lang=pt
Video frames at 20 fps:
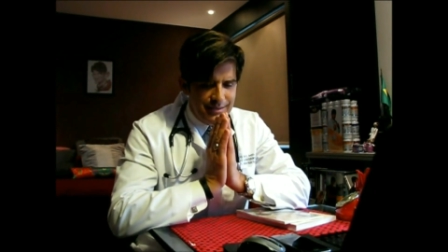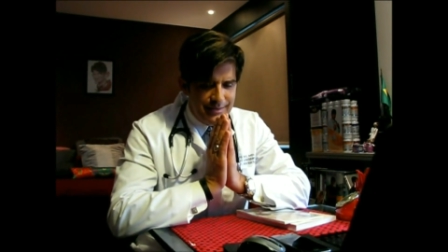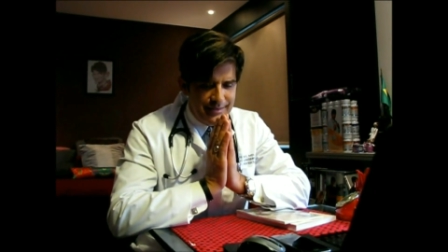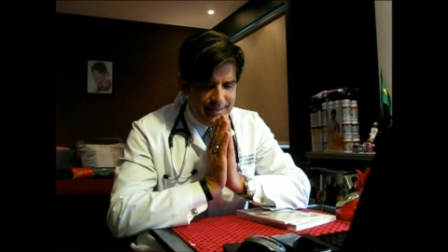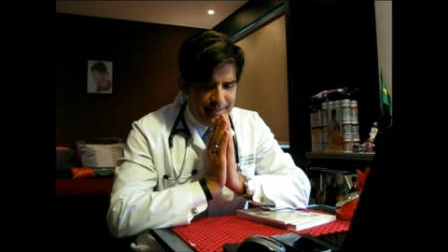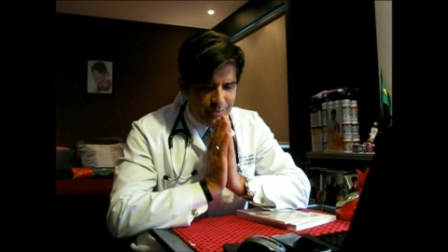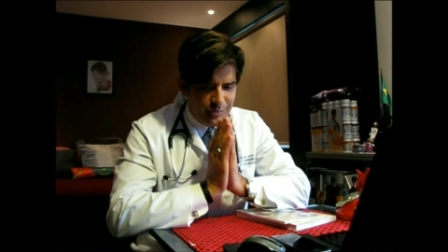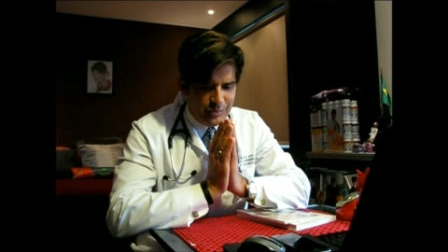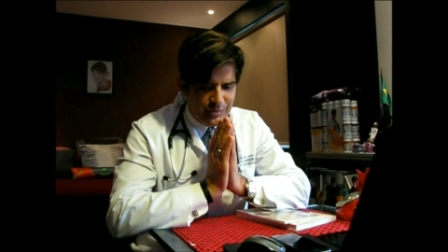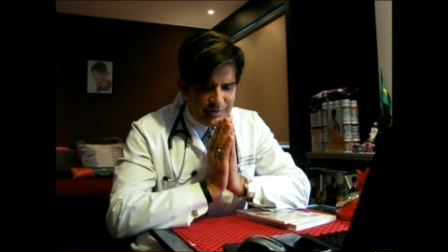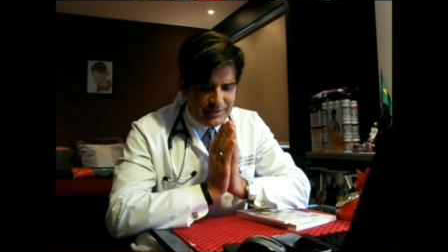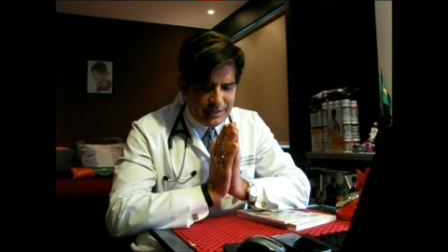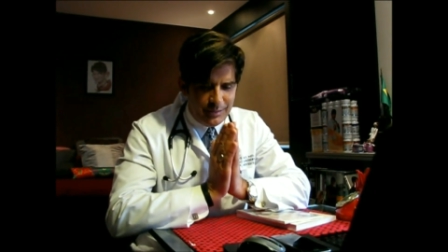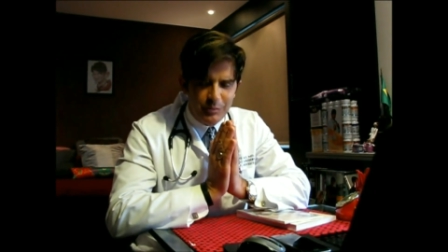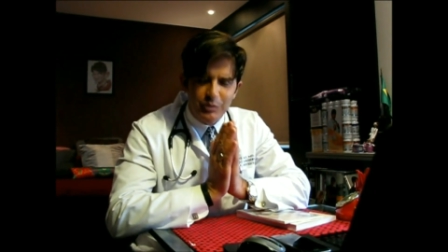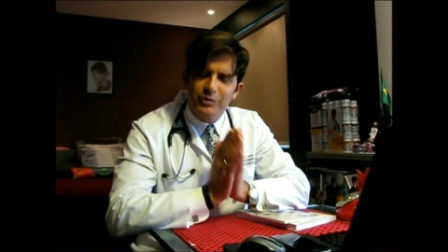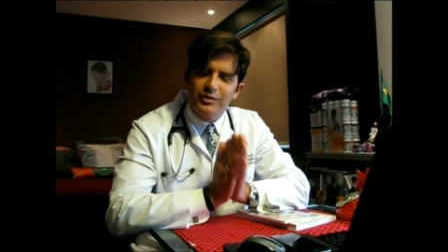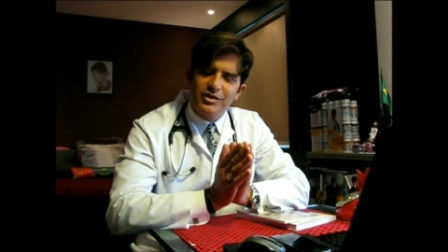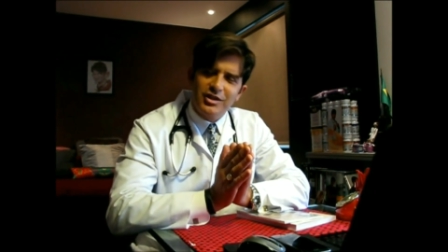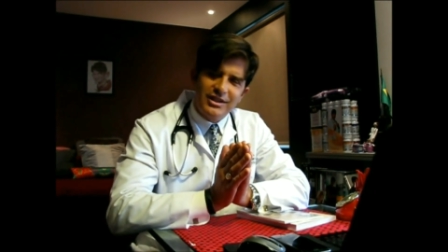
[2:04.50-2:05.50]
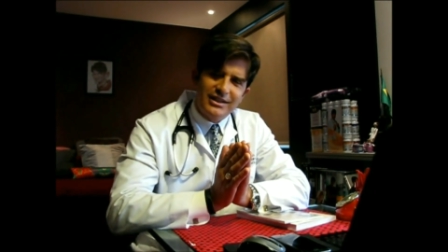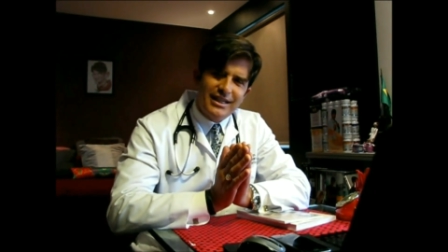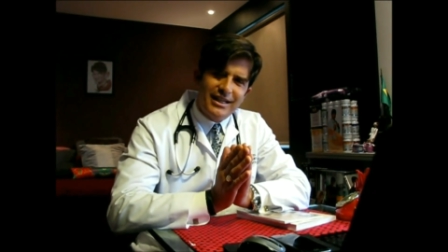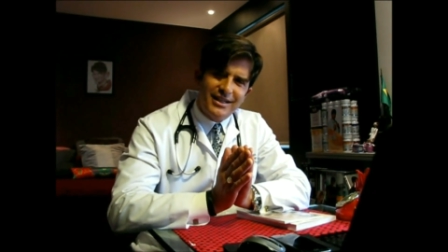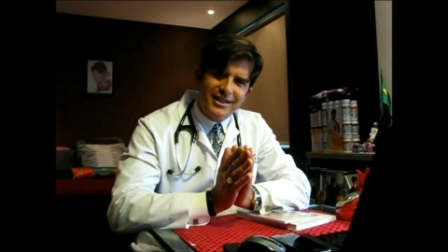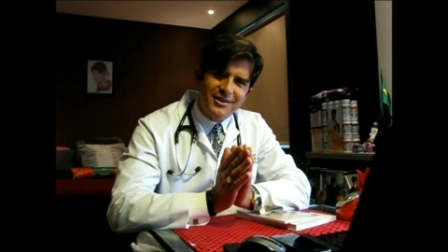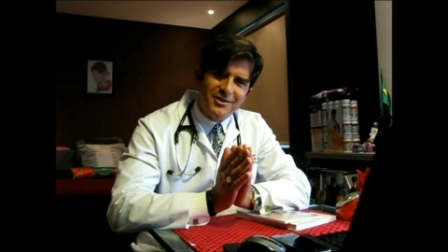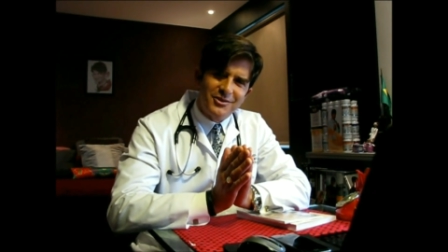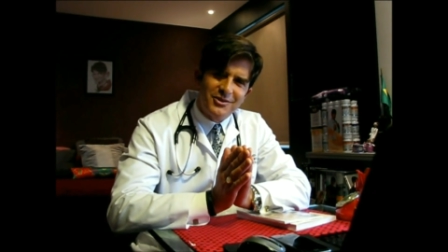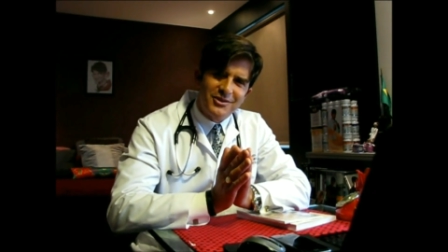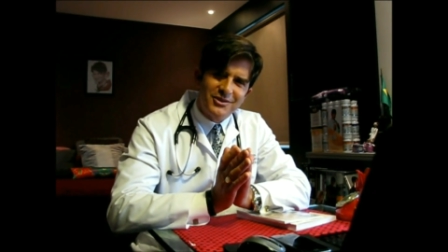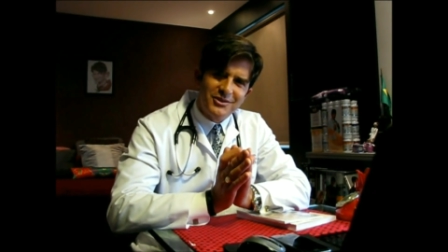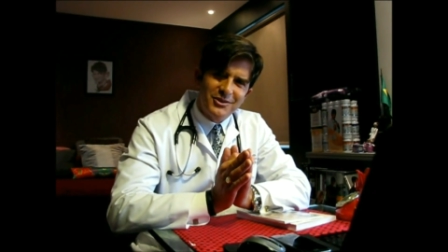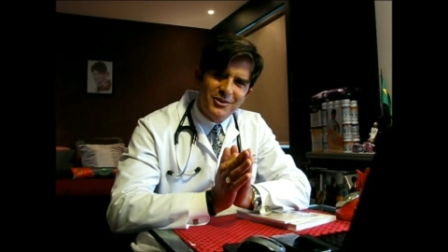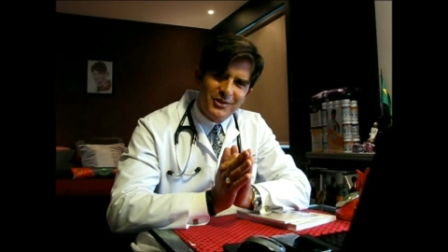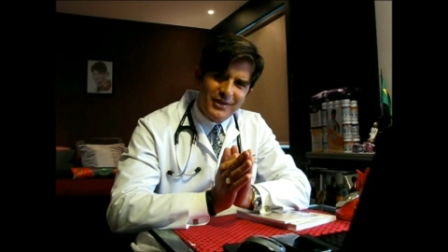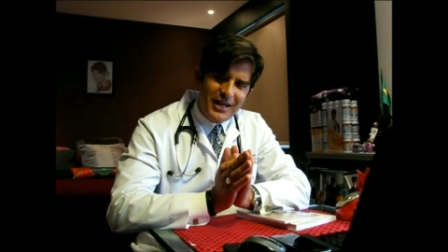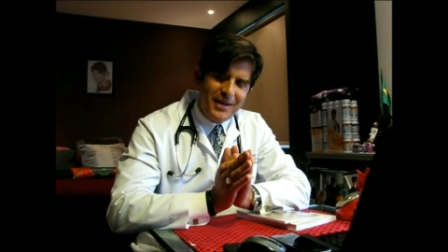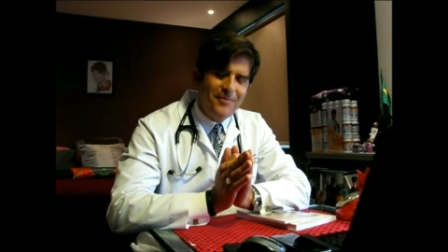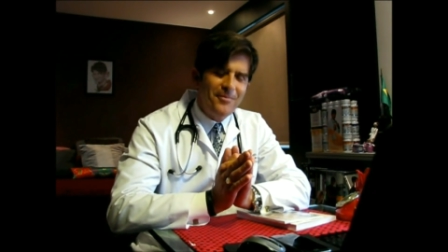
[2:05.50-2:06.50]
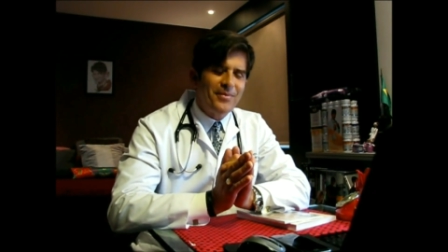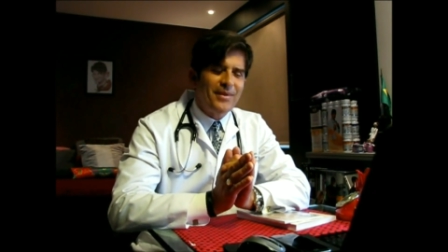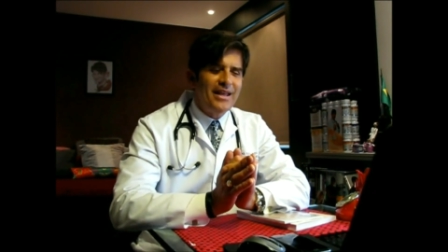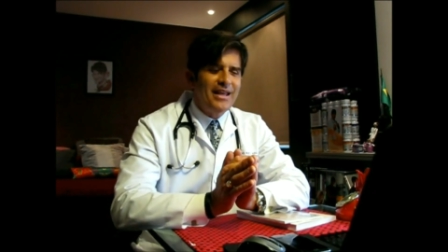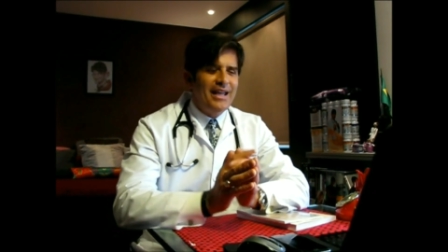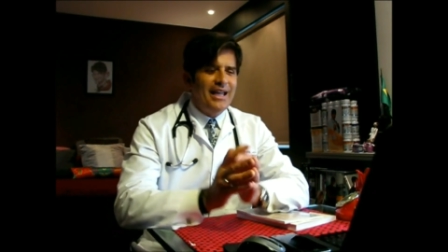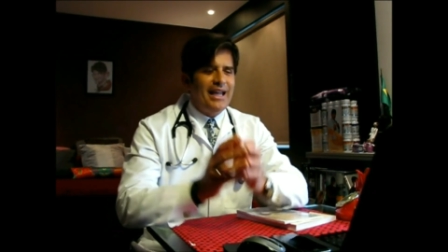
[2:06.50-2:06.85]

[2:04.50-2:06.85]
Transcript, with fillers: não somos vegetarianos, ok?